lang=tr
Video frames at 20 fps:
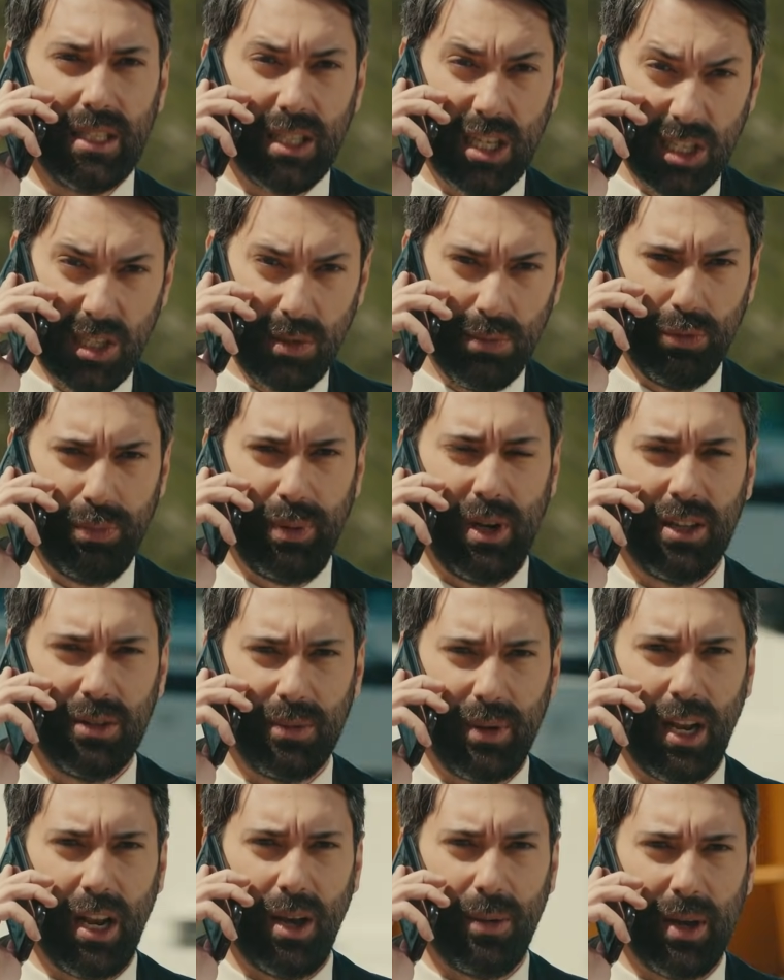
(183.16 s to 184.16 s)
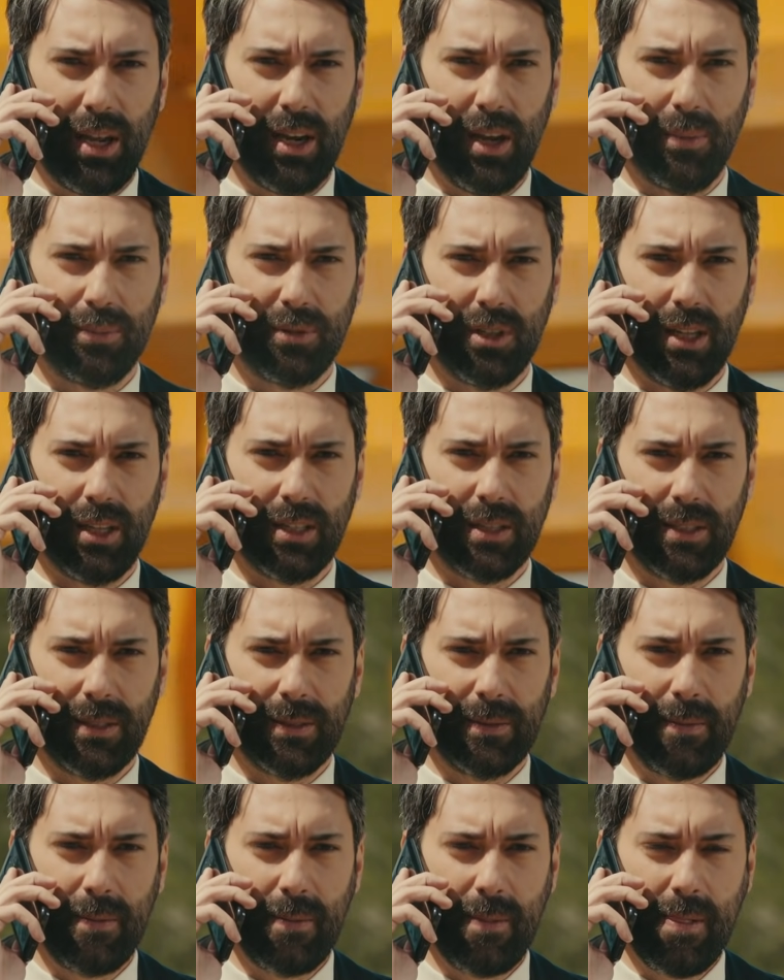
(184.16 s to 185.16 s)
Kesin bu planı beraber yaptılar.
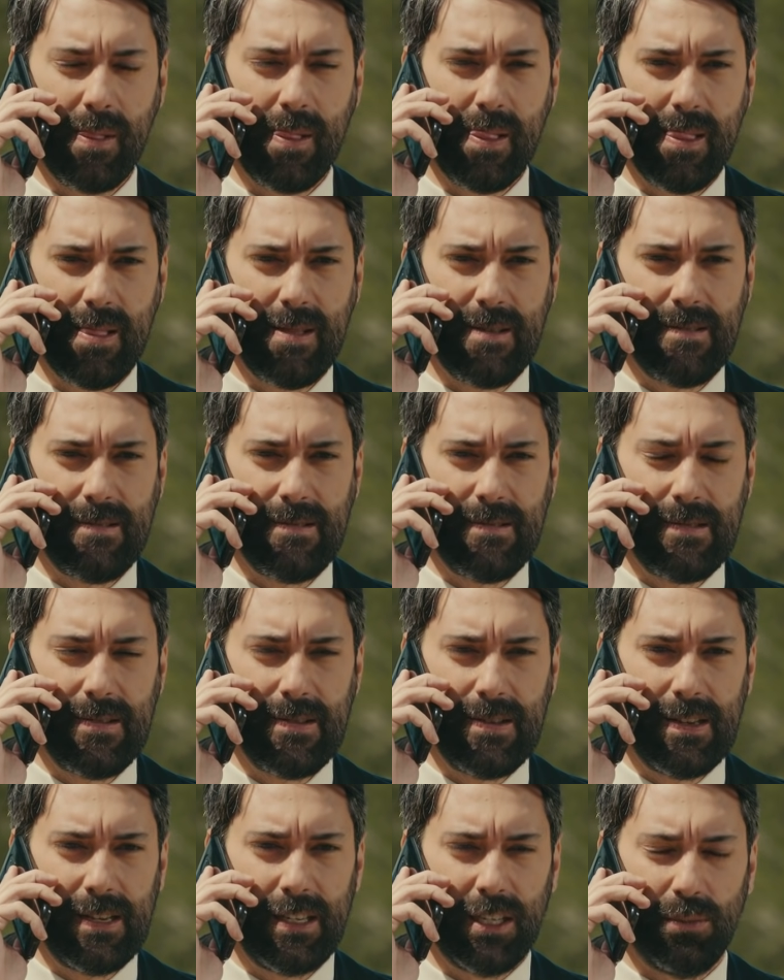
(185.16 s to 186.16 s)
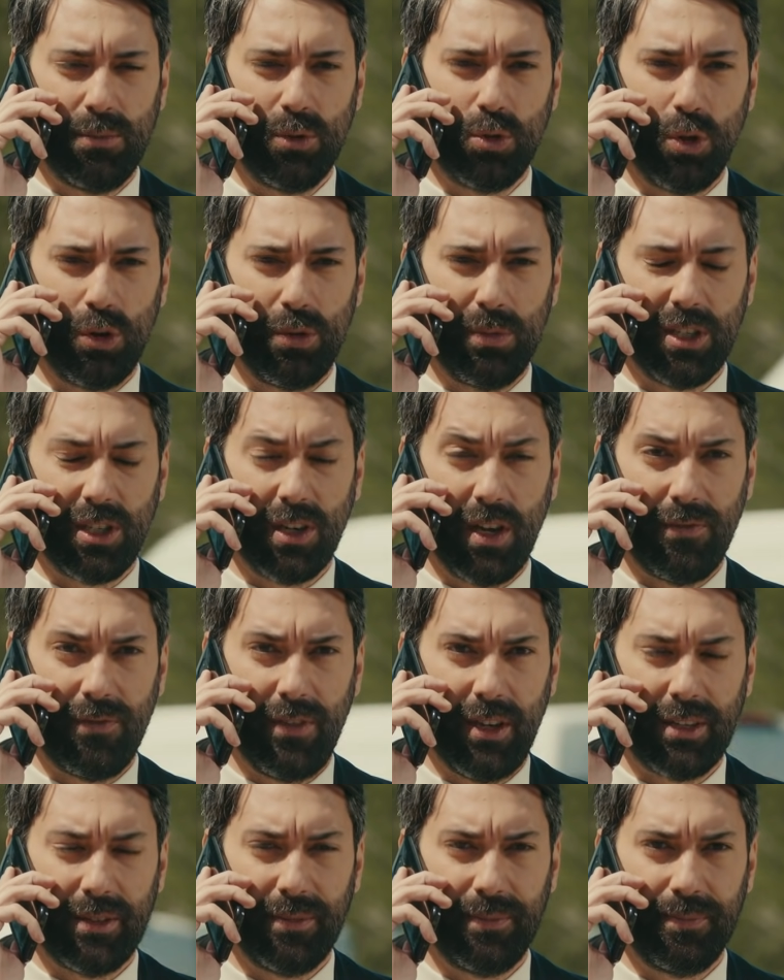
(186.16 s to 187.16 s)
Şimdi soruma cevap ver.